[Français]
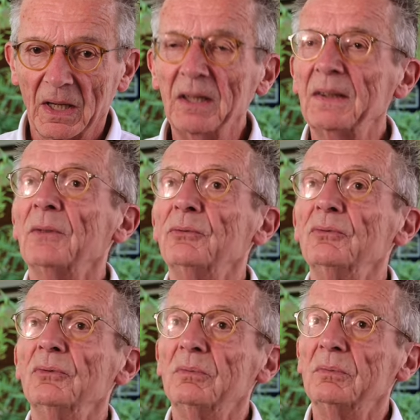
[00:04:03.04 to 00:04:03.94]
Elle est à
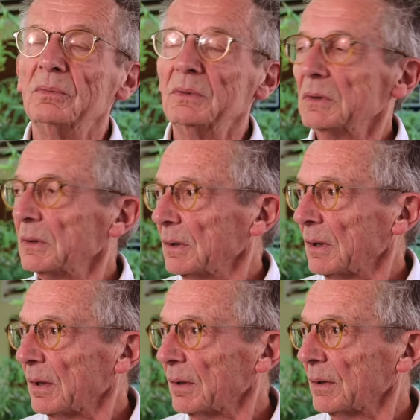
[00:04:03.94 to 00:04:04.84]
vous.
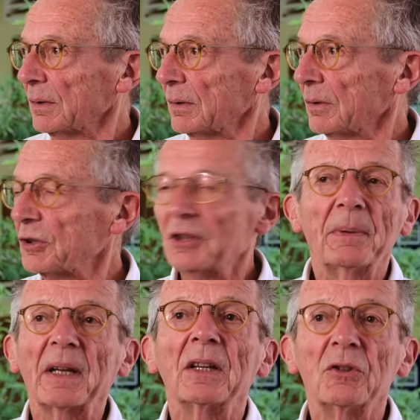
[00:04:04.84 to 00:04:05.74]
Euh,
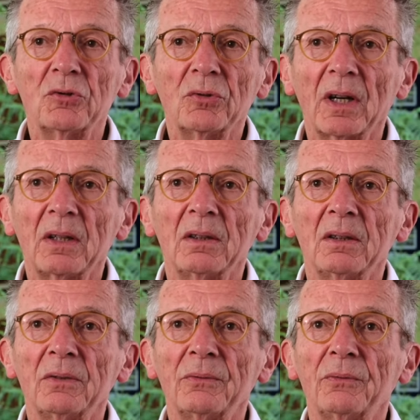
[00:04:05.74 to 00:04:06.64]
j'espère qu'un jour,
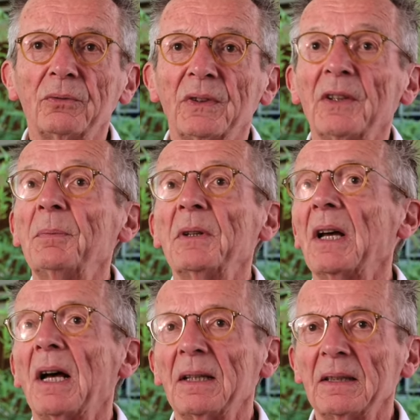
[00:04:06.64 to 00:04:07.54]
elle vous
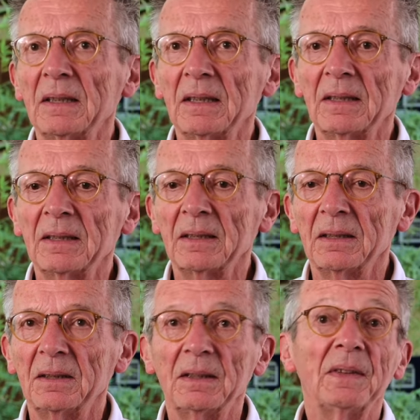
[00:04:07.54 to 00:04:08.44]
inspirera des,
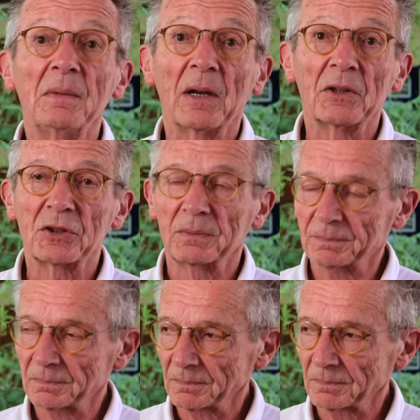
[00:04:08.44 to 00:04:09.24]
images.